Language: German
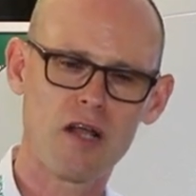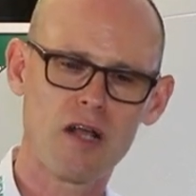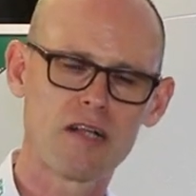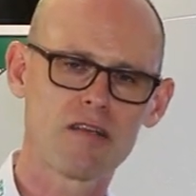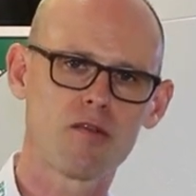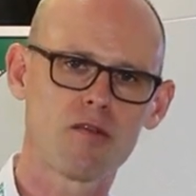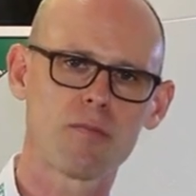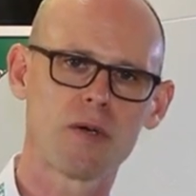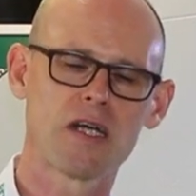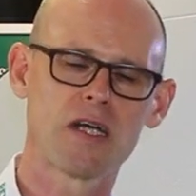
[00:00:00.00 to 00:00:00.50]

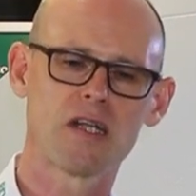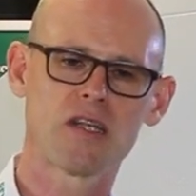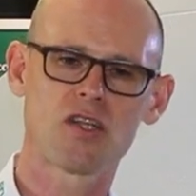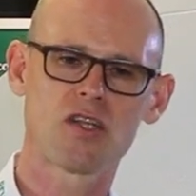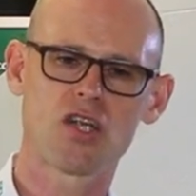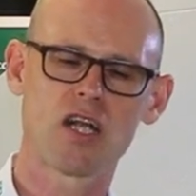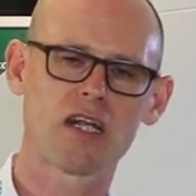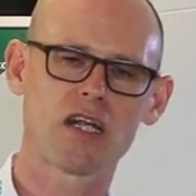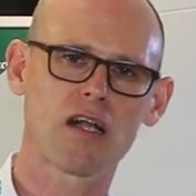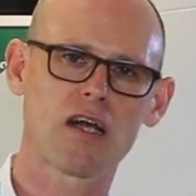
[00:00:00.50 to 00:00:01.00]
Also bei
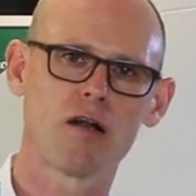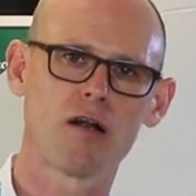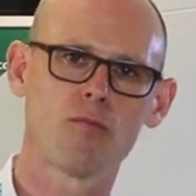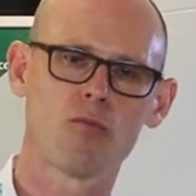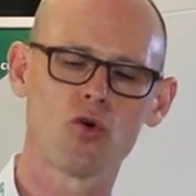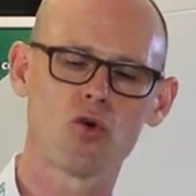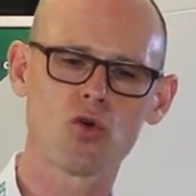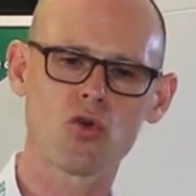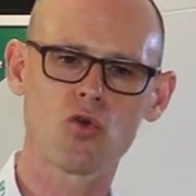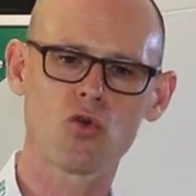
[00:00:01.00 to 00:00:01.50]
General
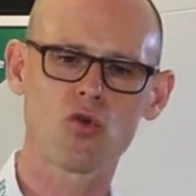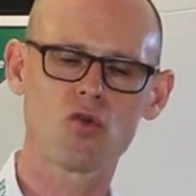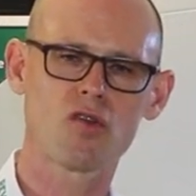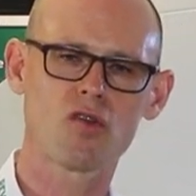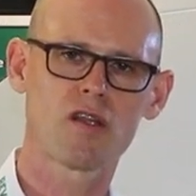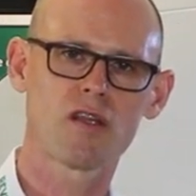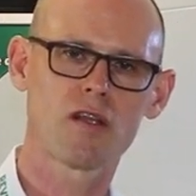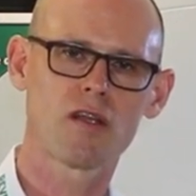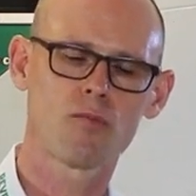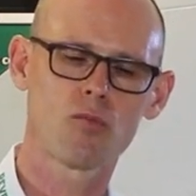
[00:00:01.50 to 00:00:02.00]
Motors
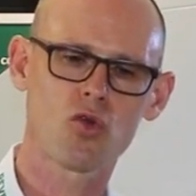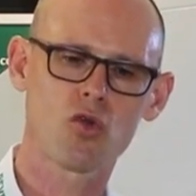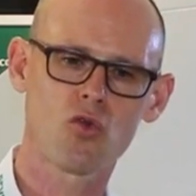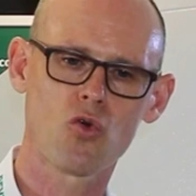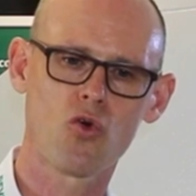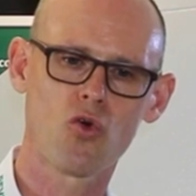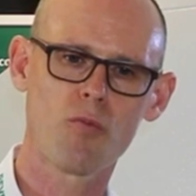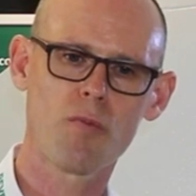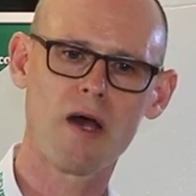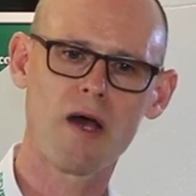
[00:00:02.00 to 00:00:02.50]
in der
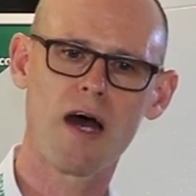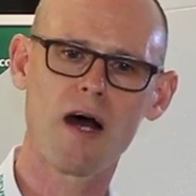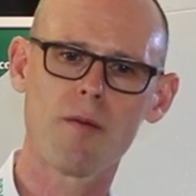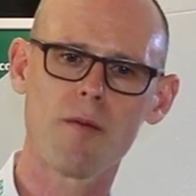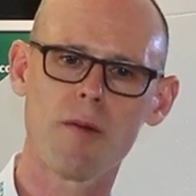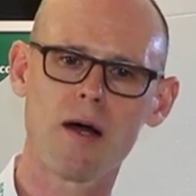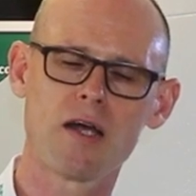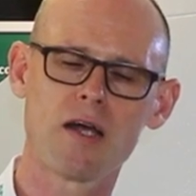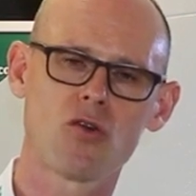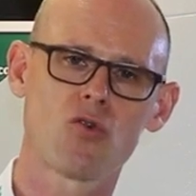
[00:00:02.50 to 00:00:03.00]

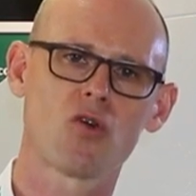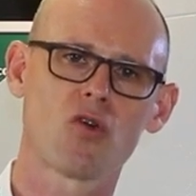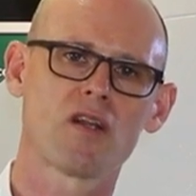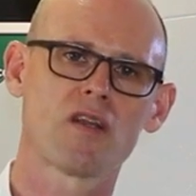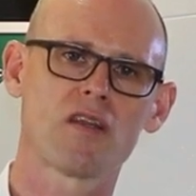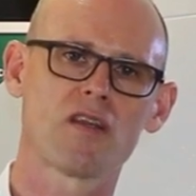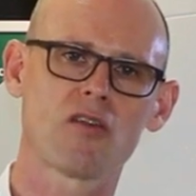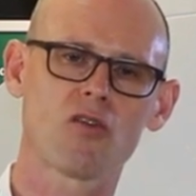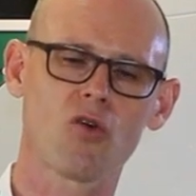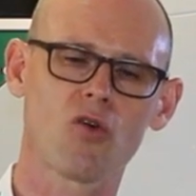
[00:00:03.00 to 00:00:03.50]
Motorbearbeitung
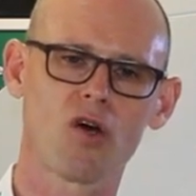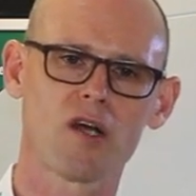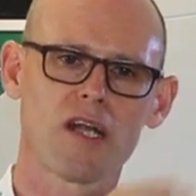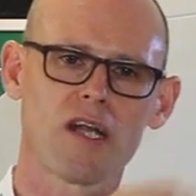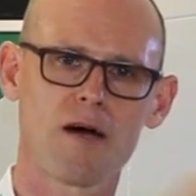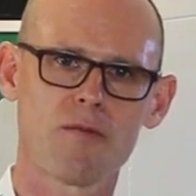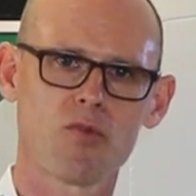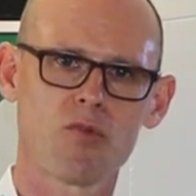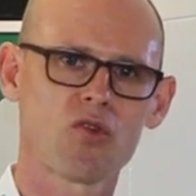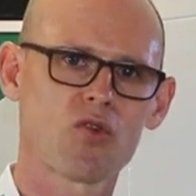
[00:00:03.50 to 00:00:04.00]
in Detroit
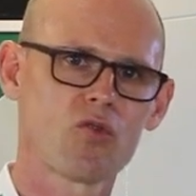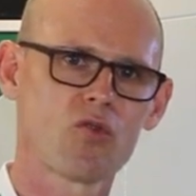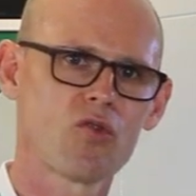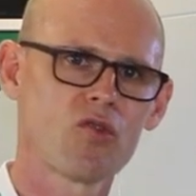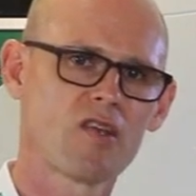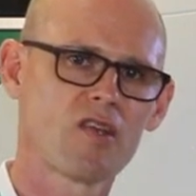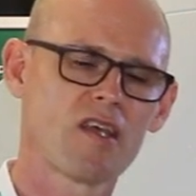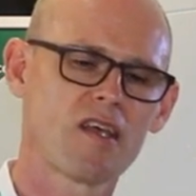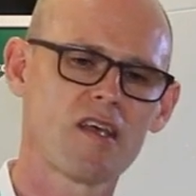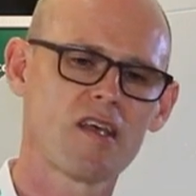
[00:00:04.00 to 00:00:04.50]
haben wir
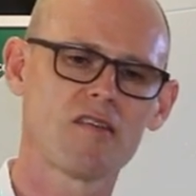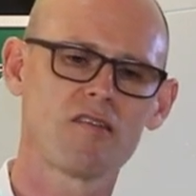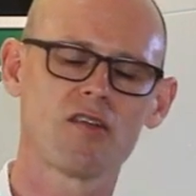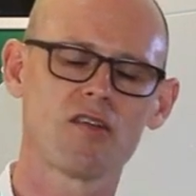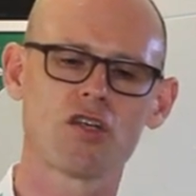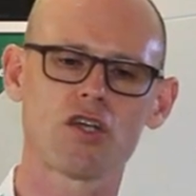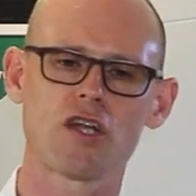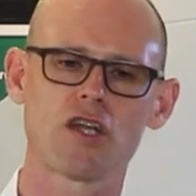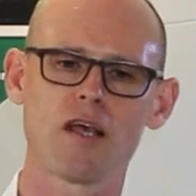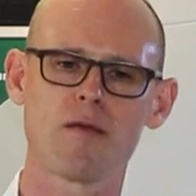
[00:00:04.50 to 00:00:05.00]
solche
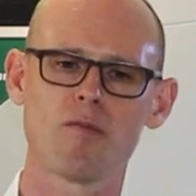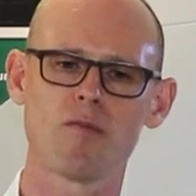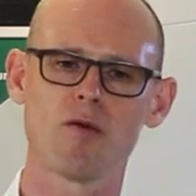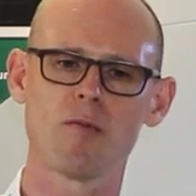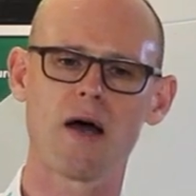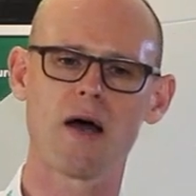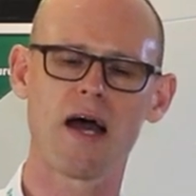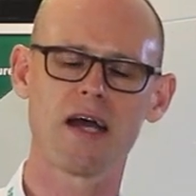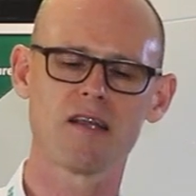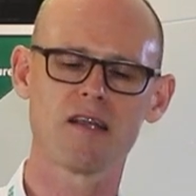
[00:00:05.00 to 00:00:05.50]
Systeme
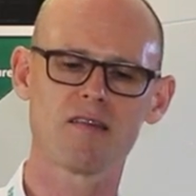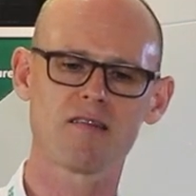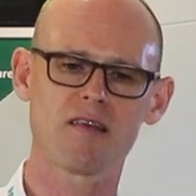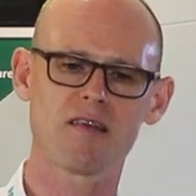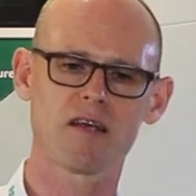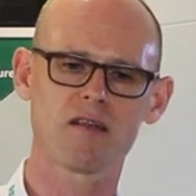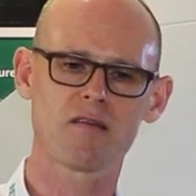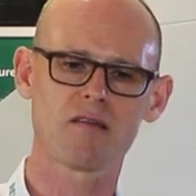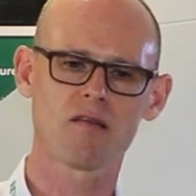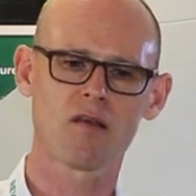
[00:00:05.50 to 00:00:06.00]
im
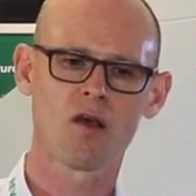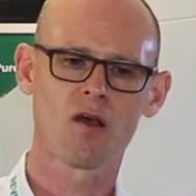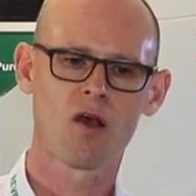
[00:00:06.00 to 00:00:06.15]
Einsatz,